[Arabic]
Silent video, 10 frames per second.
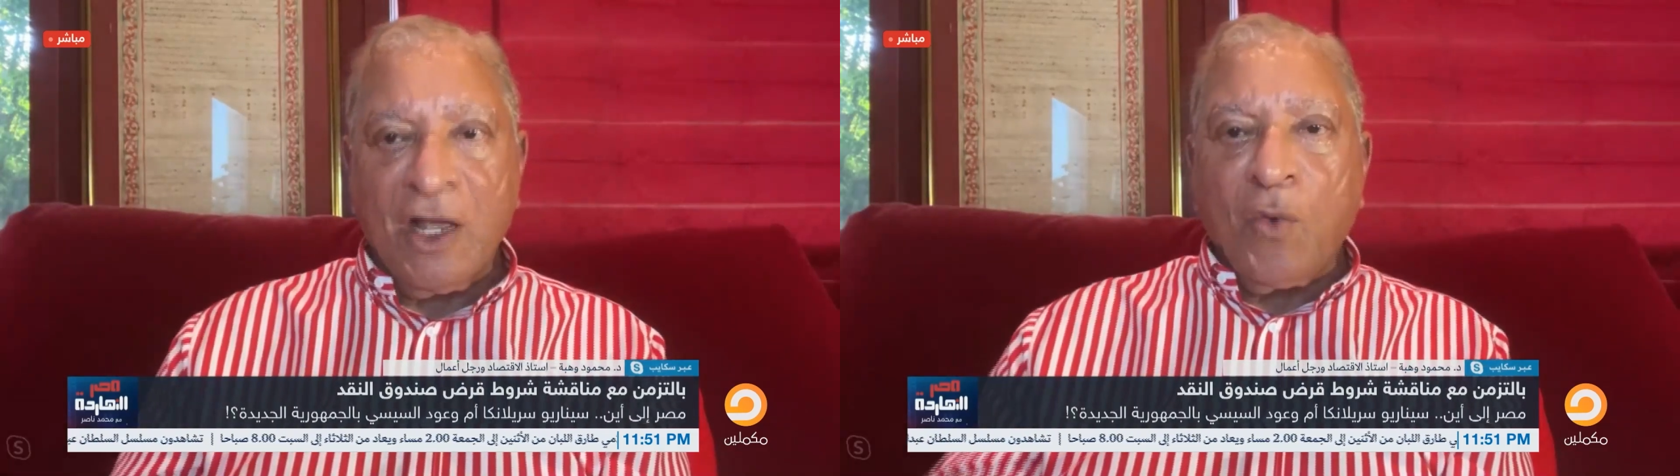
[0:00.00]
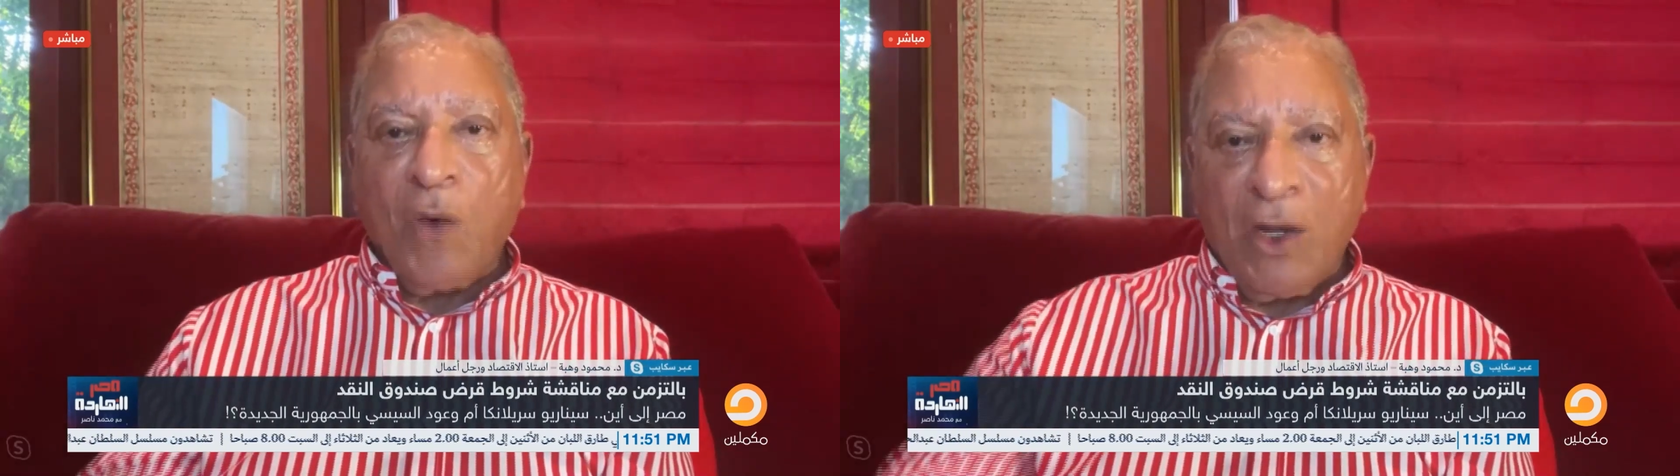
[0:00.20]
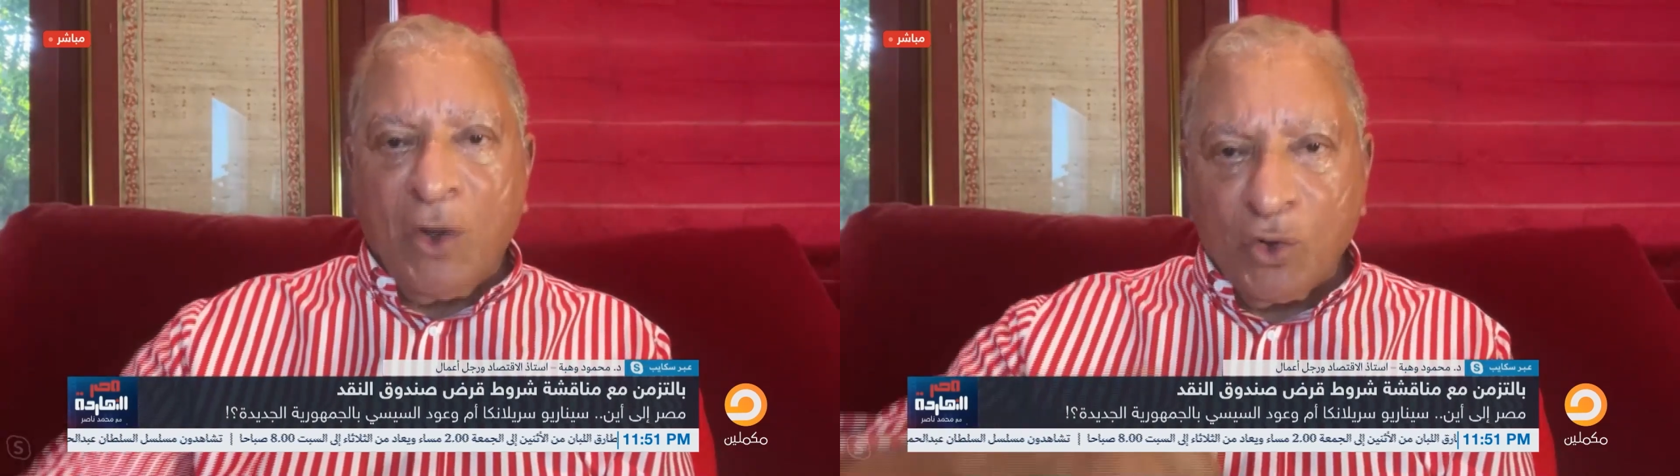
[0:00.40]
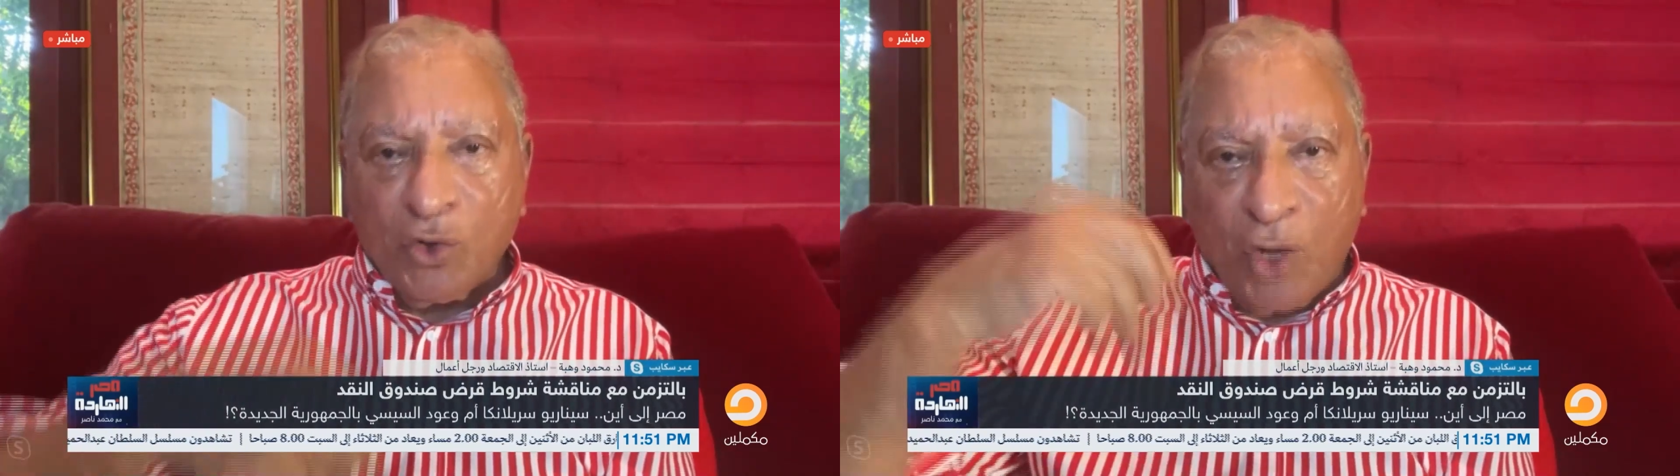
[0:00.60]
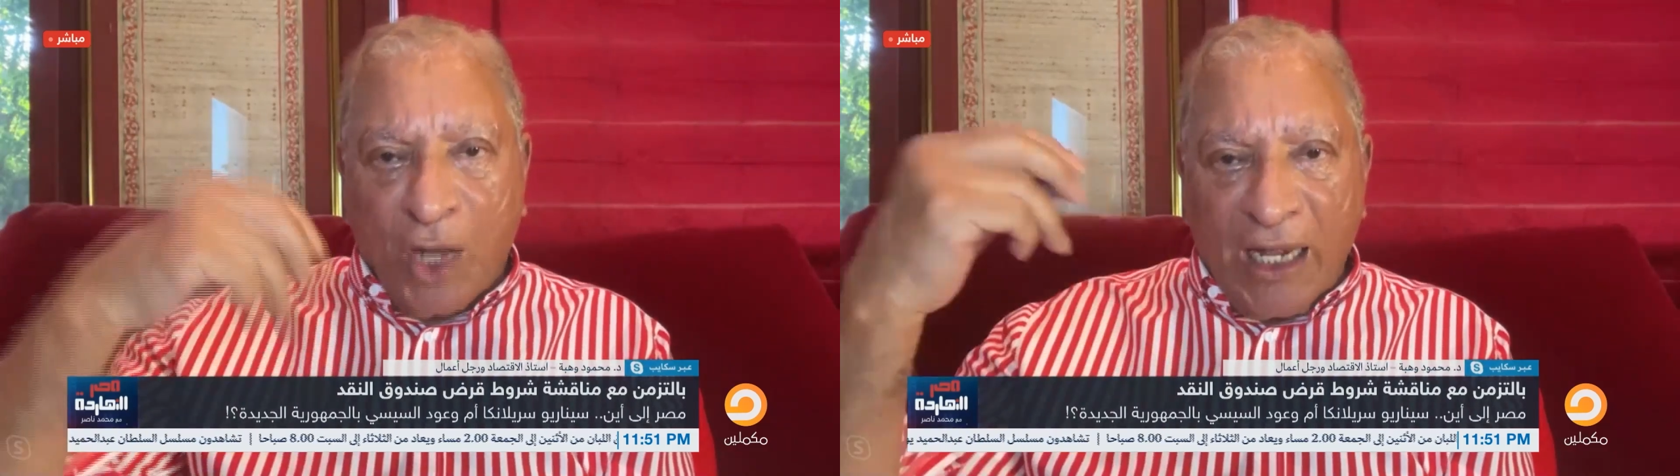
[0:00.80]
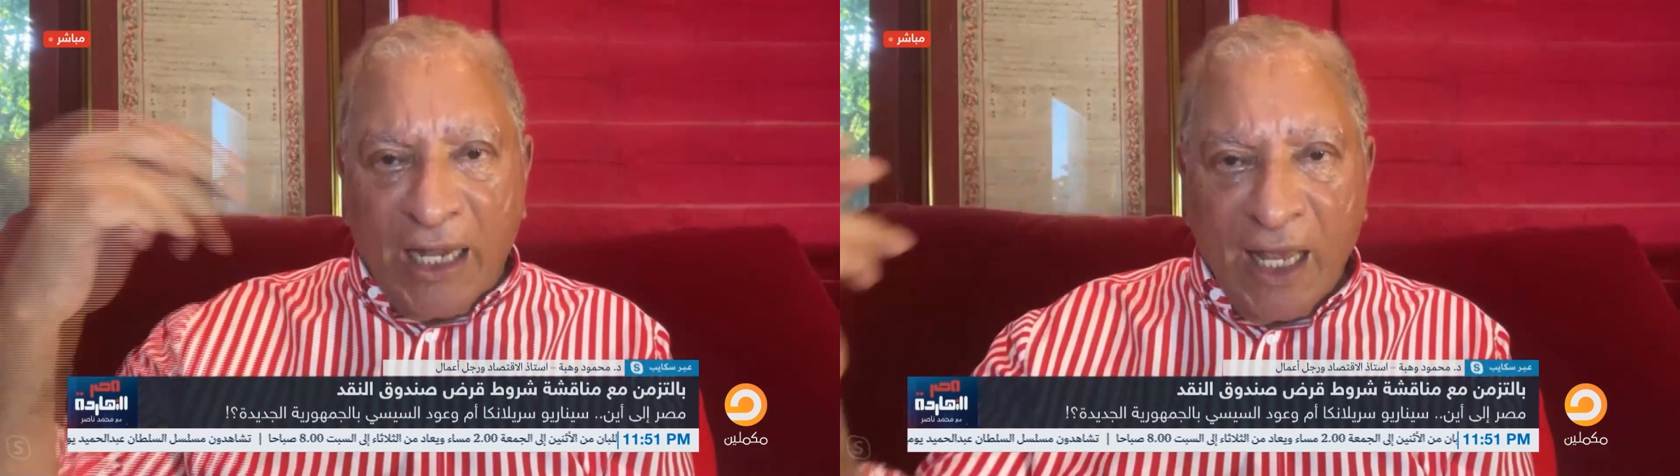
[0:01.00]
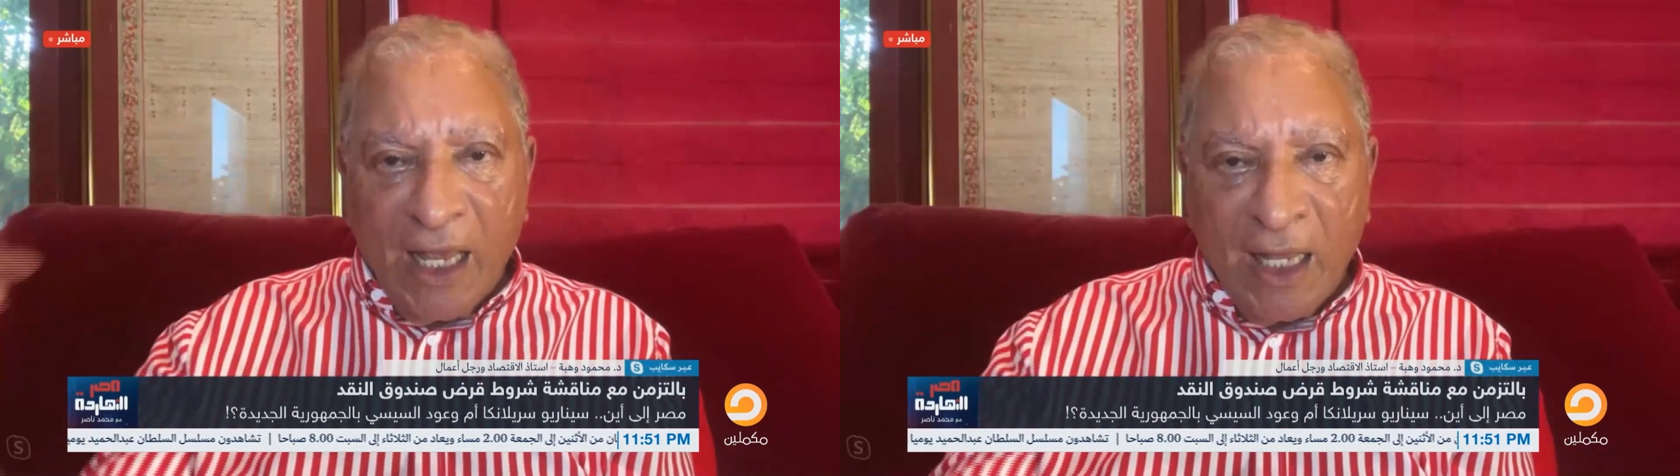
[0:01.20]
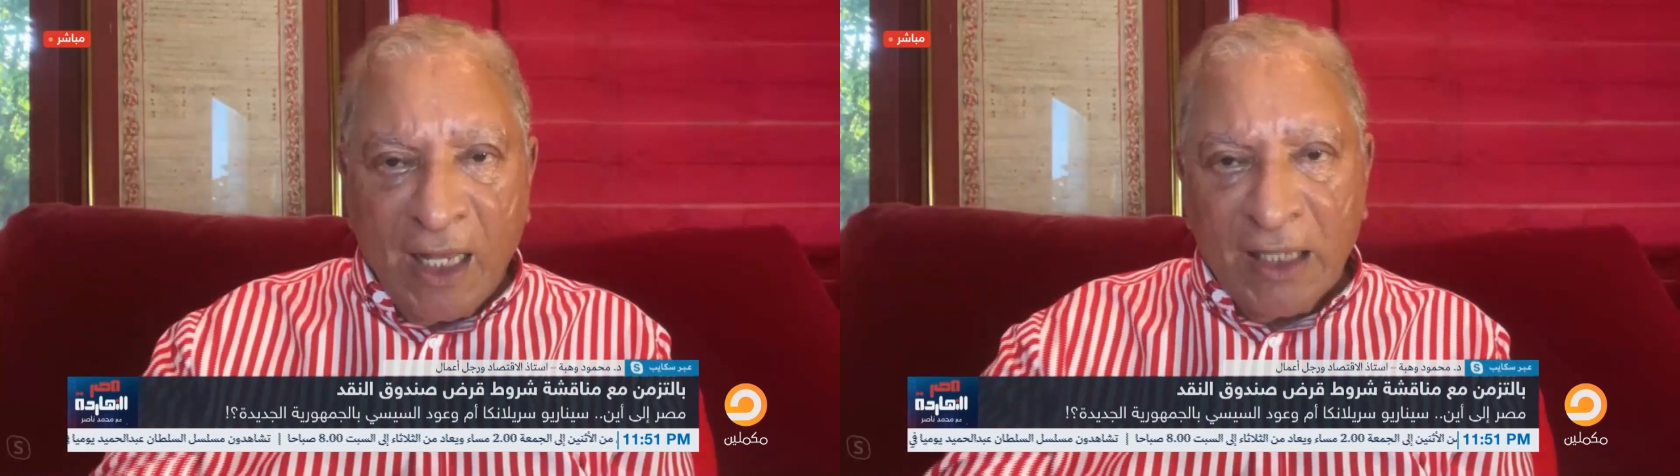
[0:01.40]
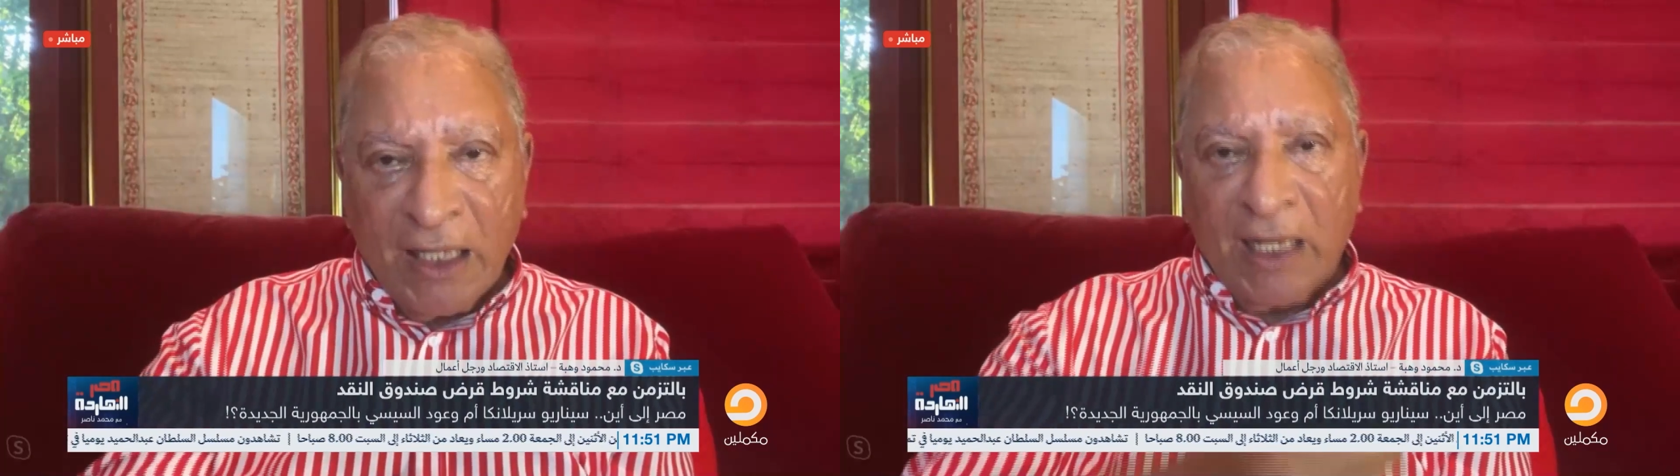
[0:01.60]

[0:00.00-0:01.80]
وهيحطوا عليها